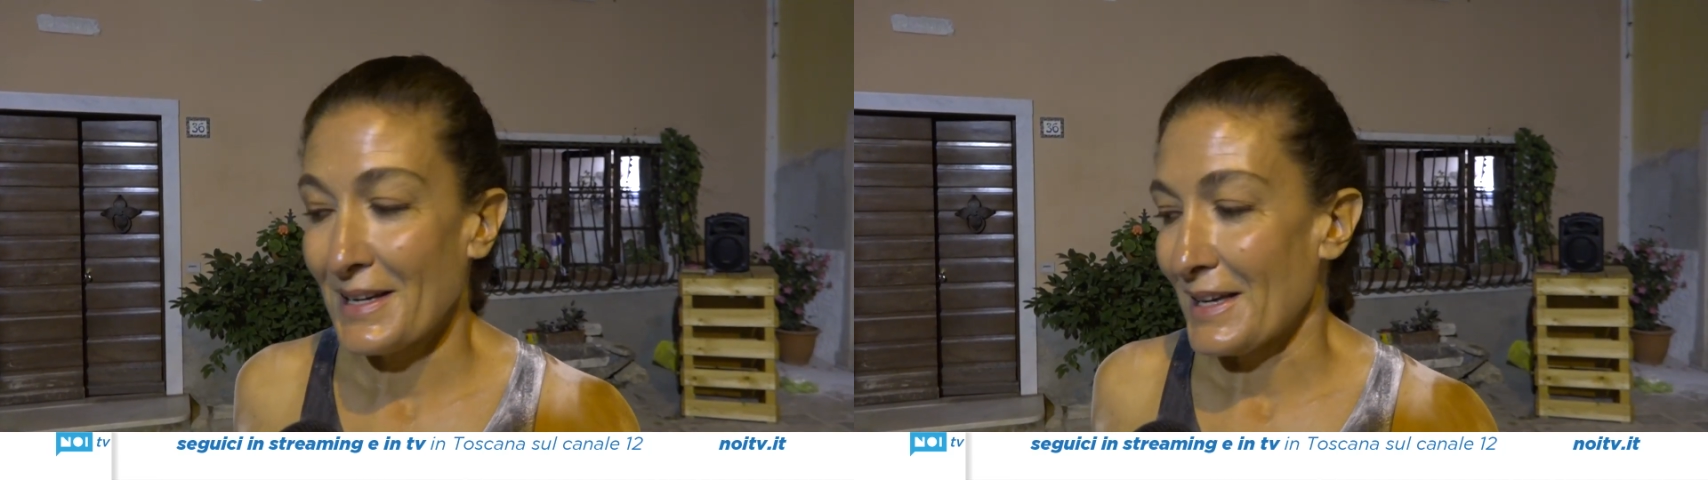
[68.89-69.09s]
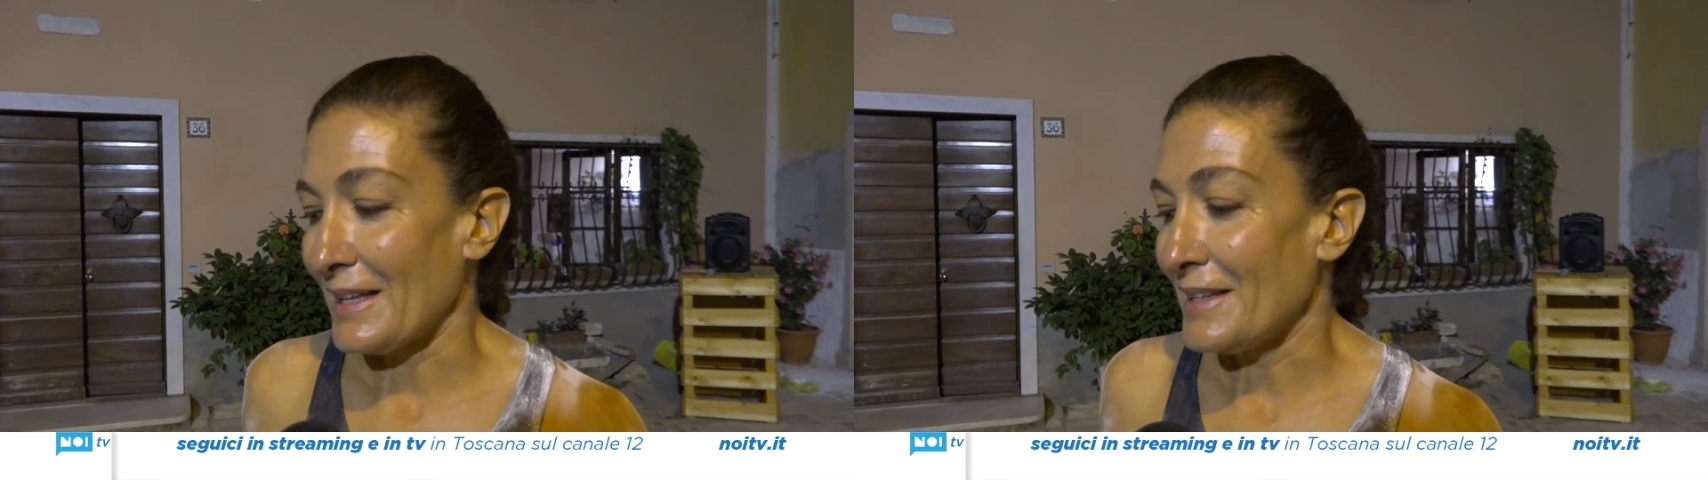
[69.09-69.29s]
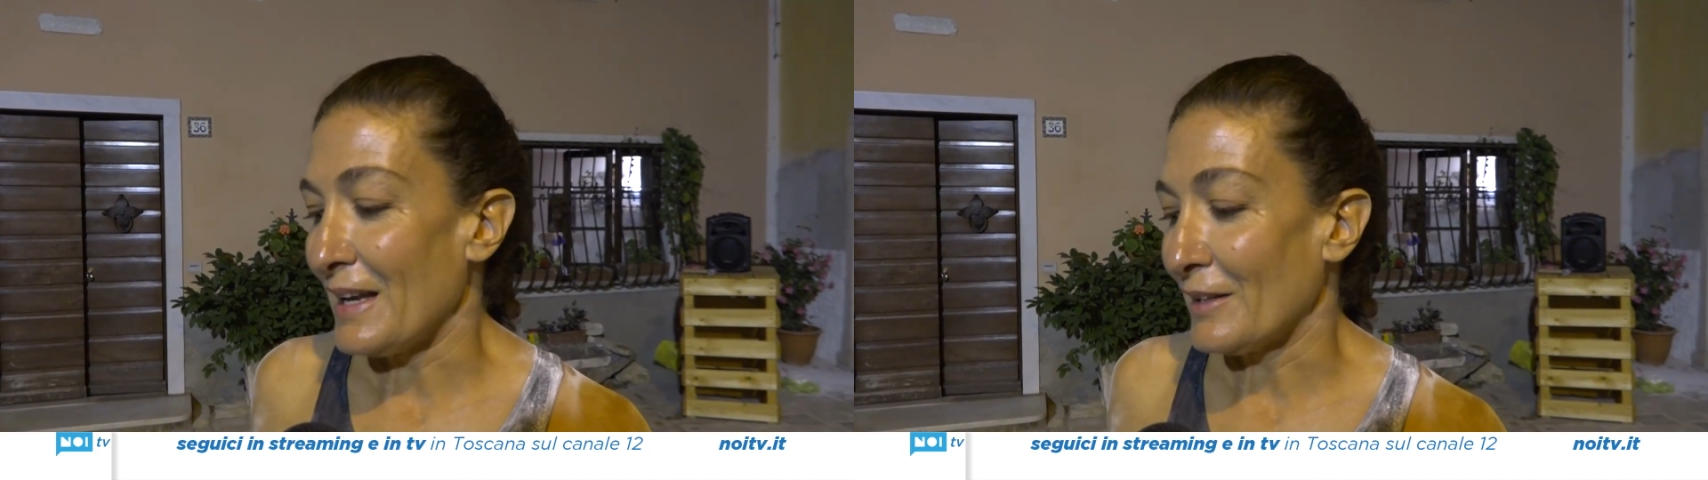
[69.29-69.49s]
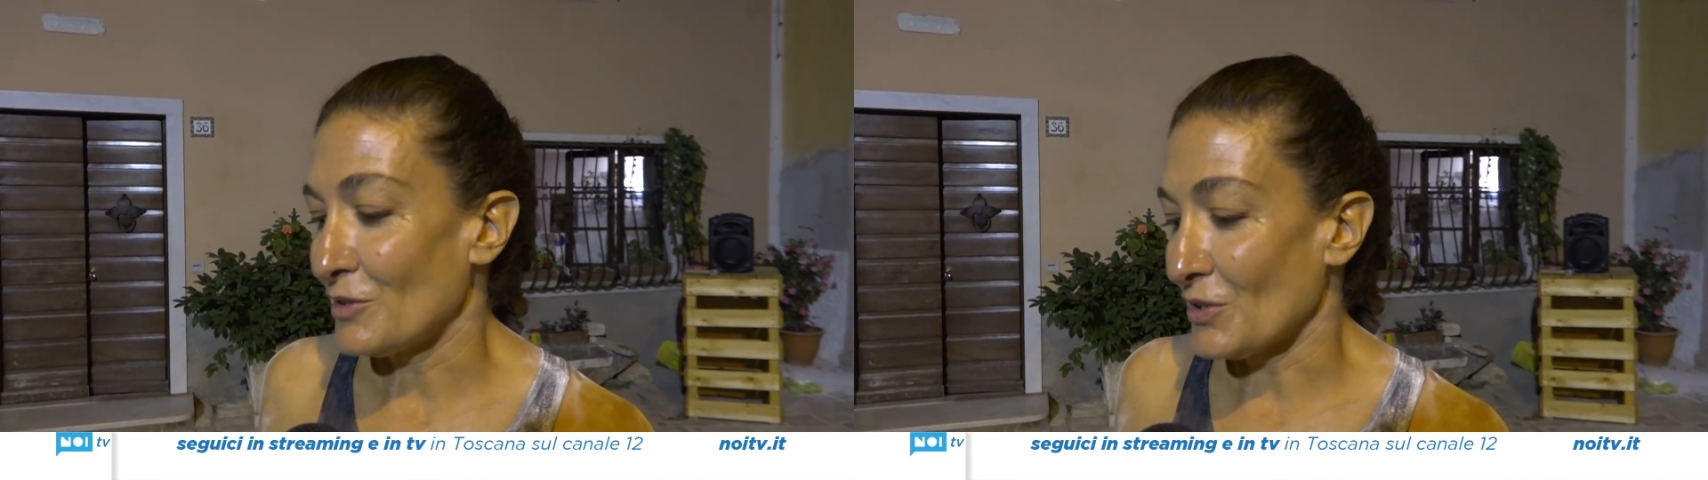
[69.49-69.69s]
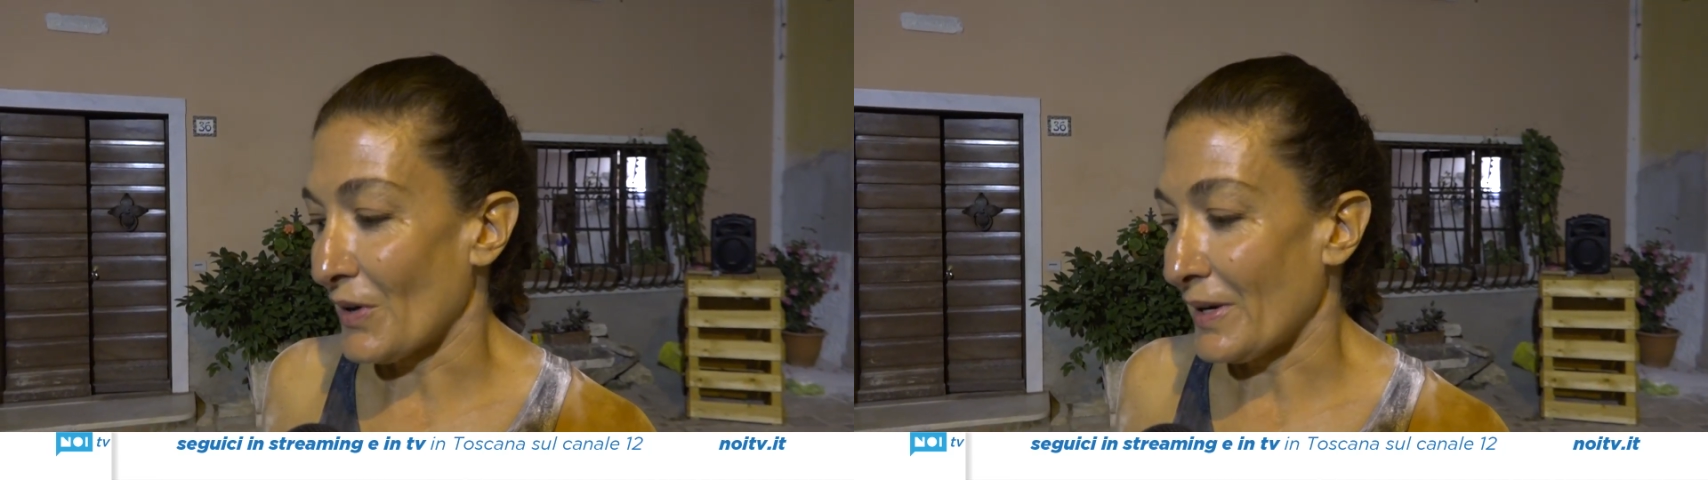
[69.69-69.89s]
e della
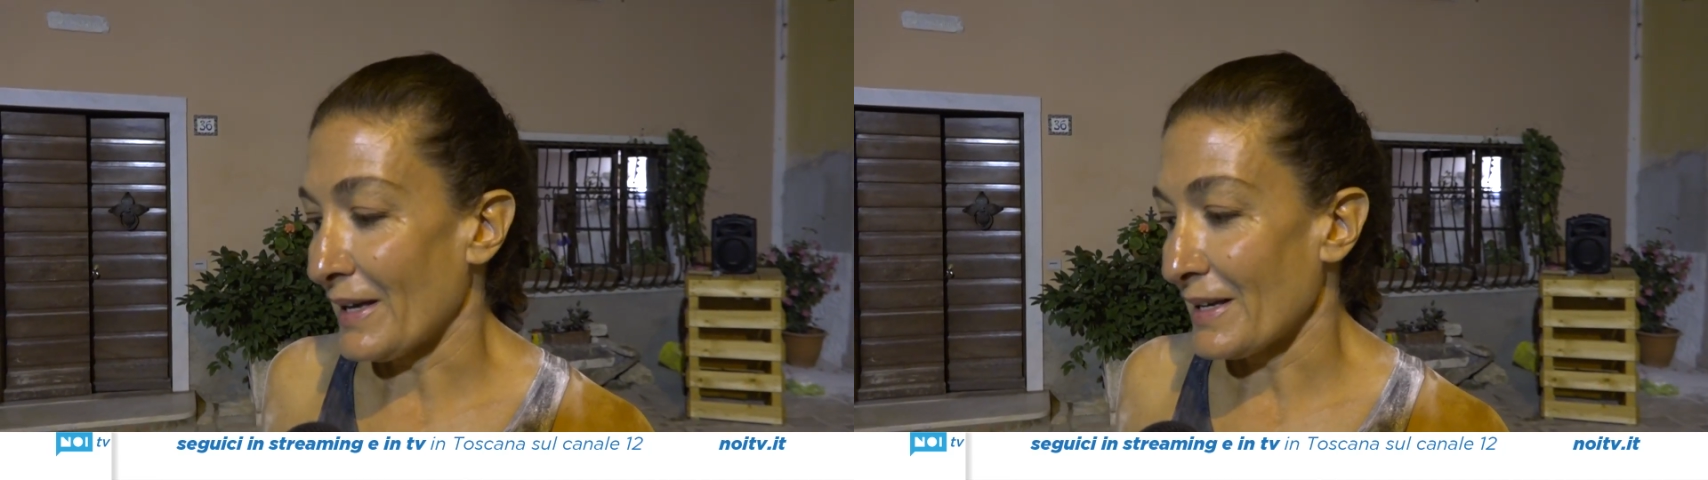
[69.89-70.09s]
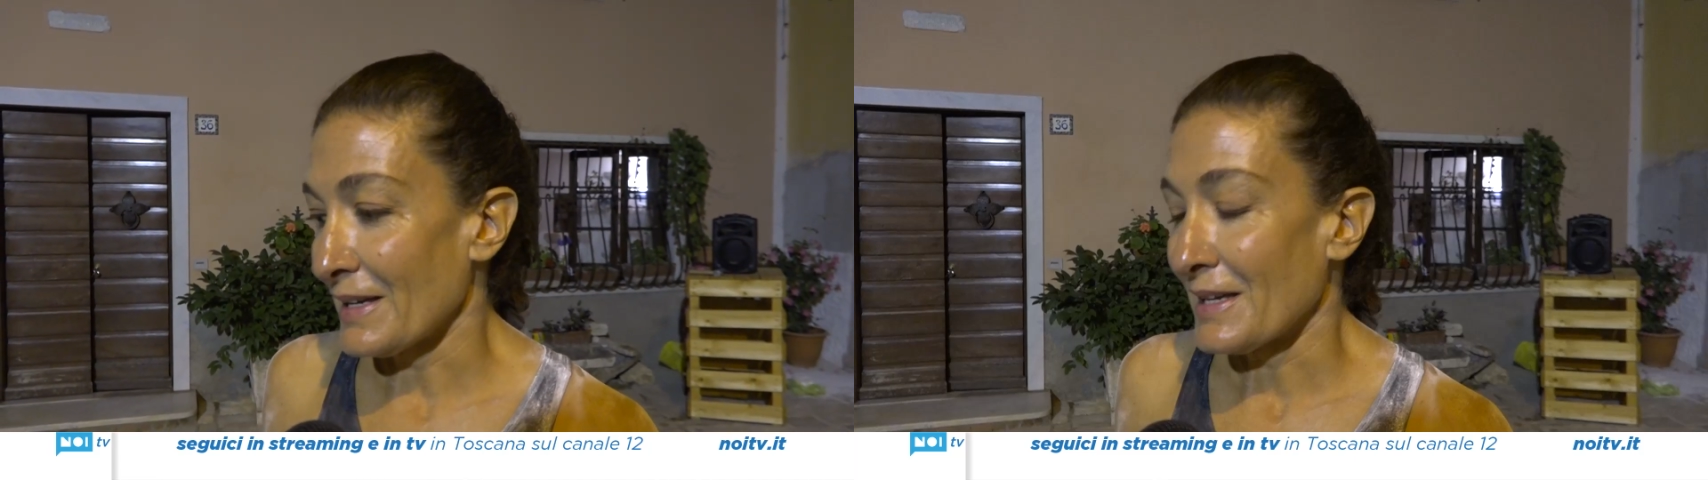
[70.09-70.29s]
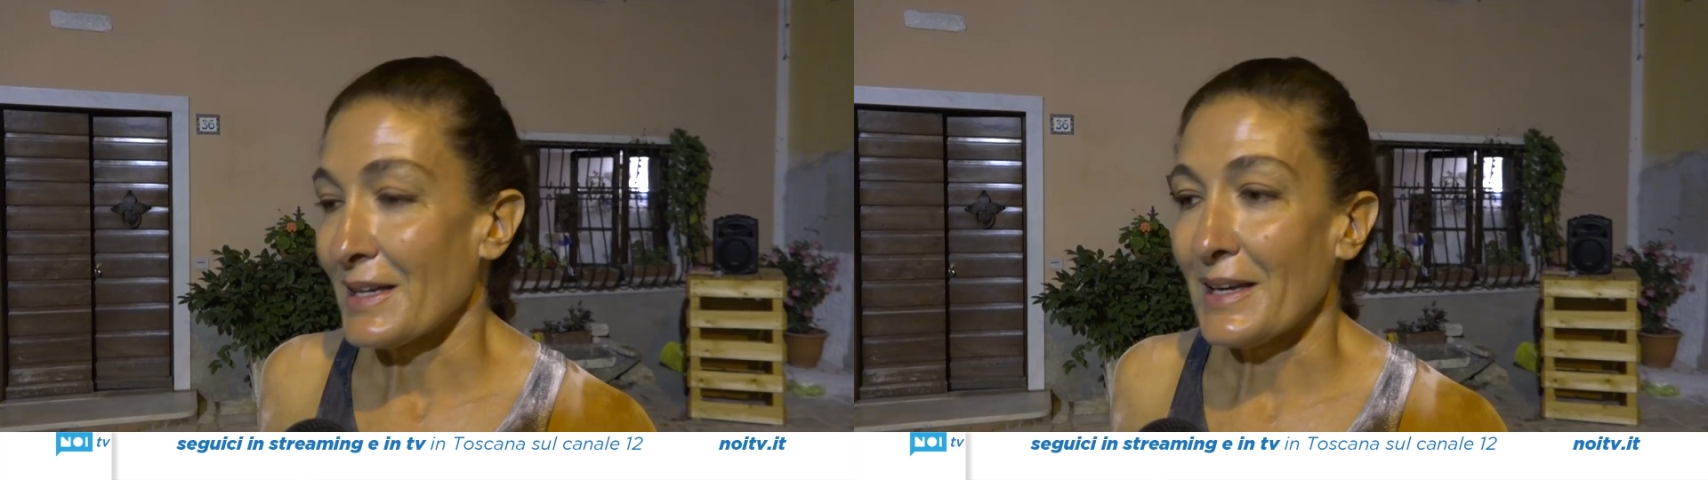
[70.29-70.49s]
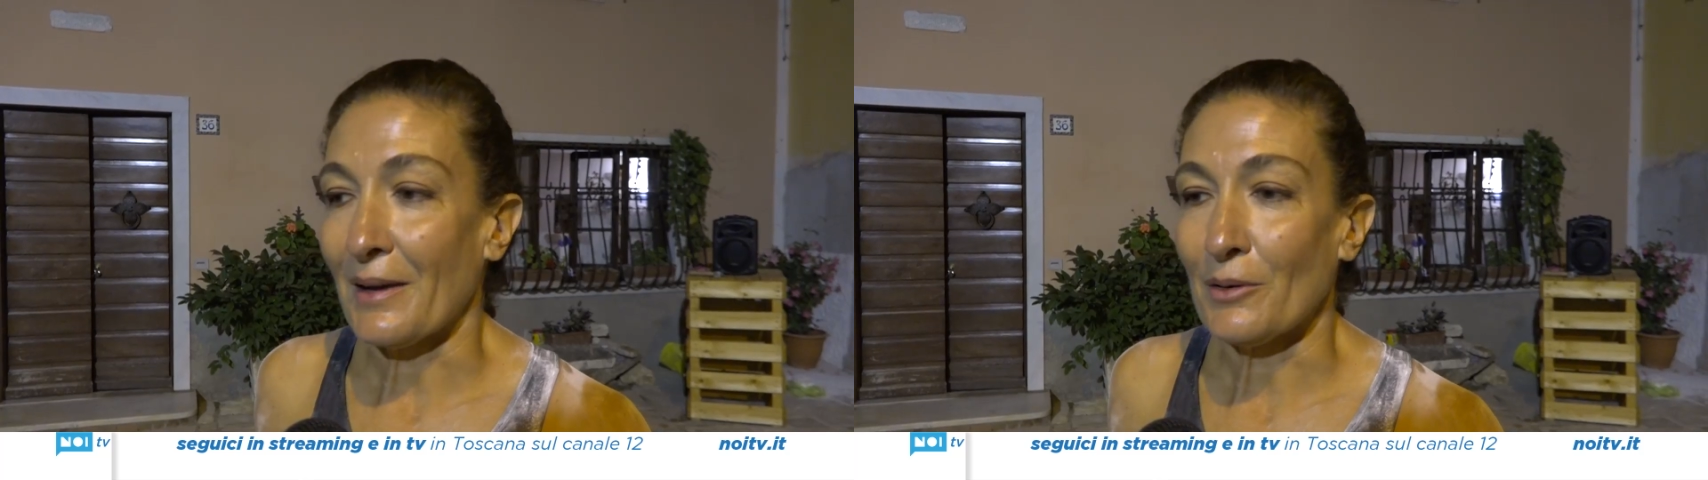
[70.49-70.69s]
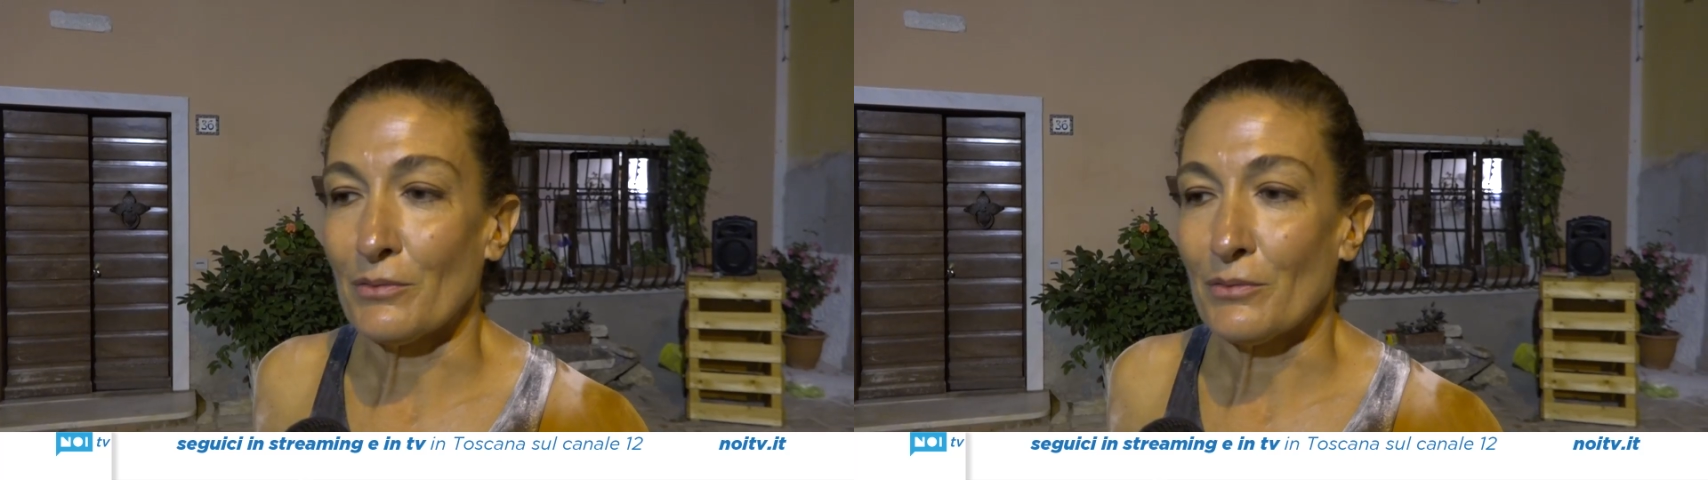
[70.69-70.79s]
zona che hanno